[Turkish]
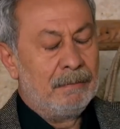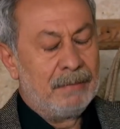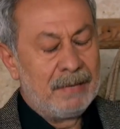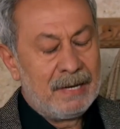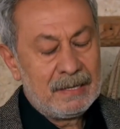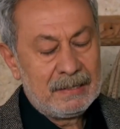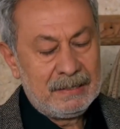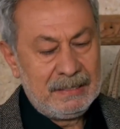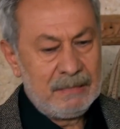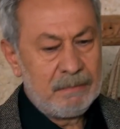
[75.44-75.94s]
Ya
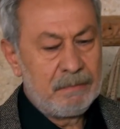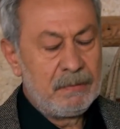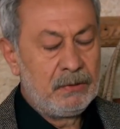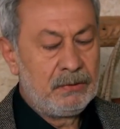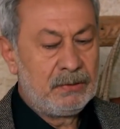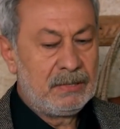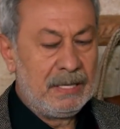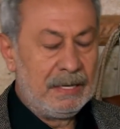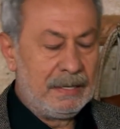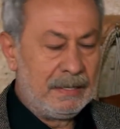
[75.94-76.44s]
bırak
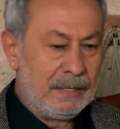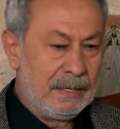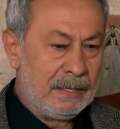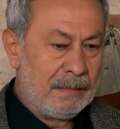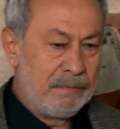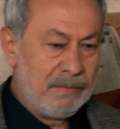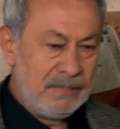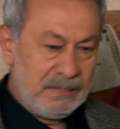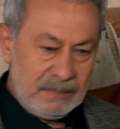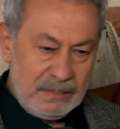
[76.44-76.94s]
gitme
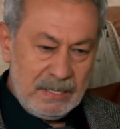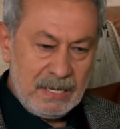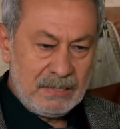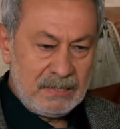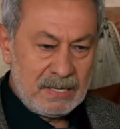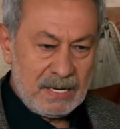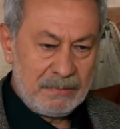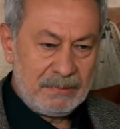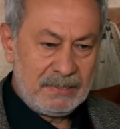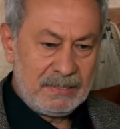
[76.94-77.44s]
üstlerine. Biz
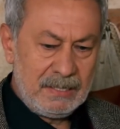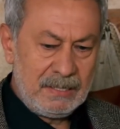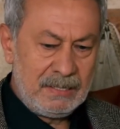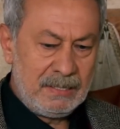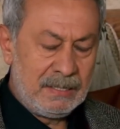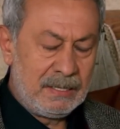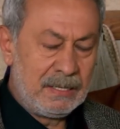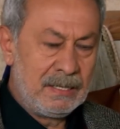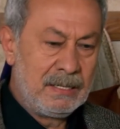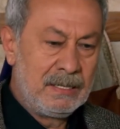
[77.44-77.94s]
diyeceğimiz
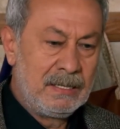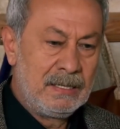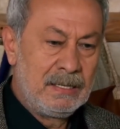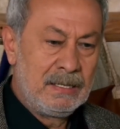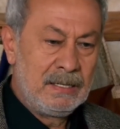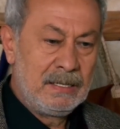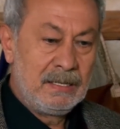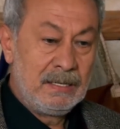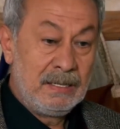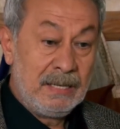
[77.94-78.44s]
dedik.
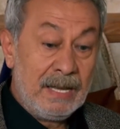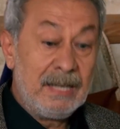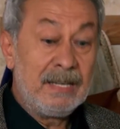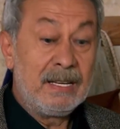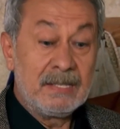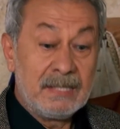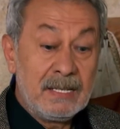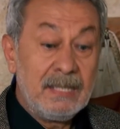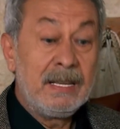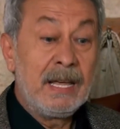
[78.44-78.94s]

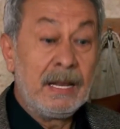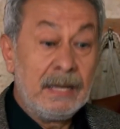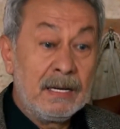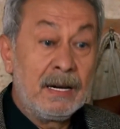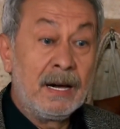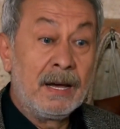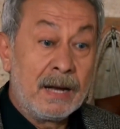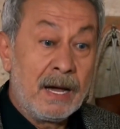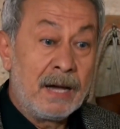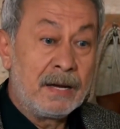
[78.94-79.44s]
Herkesin
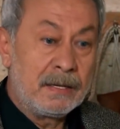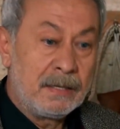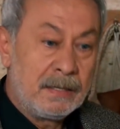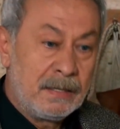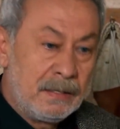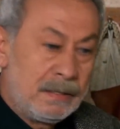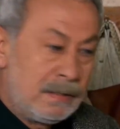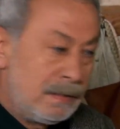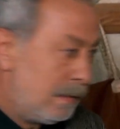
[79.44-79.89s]
kendi kararı.